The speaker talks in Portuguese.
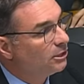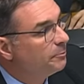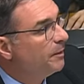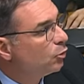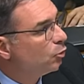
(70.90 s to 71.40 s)
E
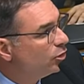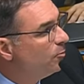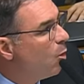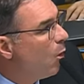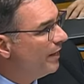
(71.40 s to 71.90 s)
as
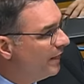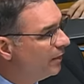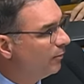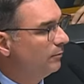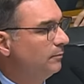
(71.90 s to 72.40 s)
pessoas
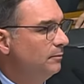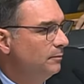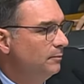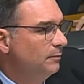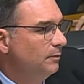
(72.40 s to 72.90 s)
morriam
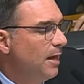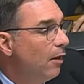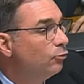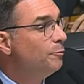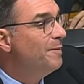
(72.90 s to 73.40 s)

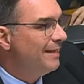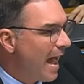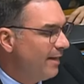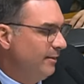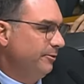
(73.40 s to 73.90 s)
aos
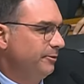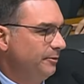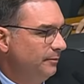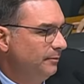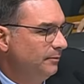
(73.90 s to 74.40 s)

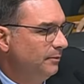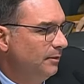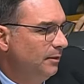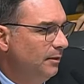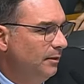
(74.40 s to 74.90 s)
milhares.
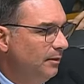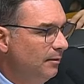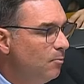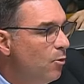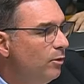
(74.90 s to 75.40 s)

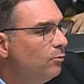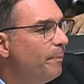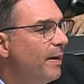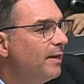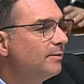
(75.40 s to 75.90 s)

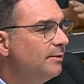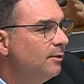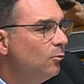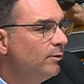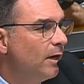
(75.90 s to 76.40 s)
Muito
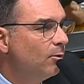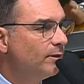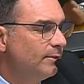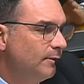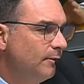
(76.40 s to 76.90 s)
parecido com o que
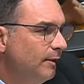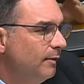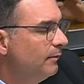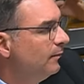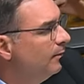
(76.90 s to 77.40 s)
aconteceu
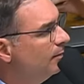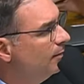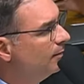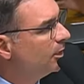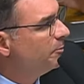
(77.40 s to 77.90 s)
aqui
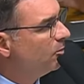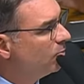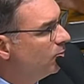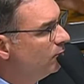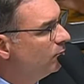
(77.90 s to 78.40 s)
nas
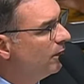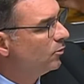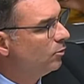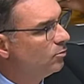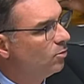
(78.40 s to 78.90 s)
prisões dos
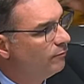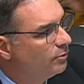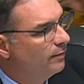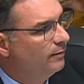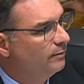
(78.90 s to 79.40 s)
dias 8 e
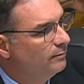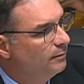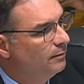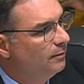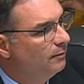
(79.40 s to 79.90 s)
9 de janeiro.
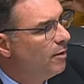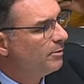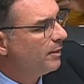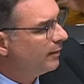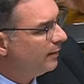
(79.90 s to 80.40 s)

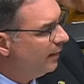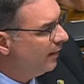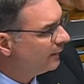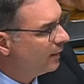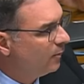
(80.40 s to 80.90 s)
Vamos aqui,
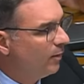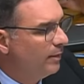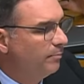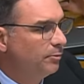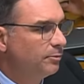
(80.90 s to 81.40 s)
entra no
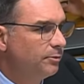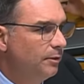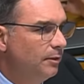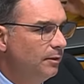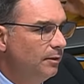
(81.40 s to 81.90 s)
ônibus.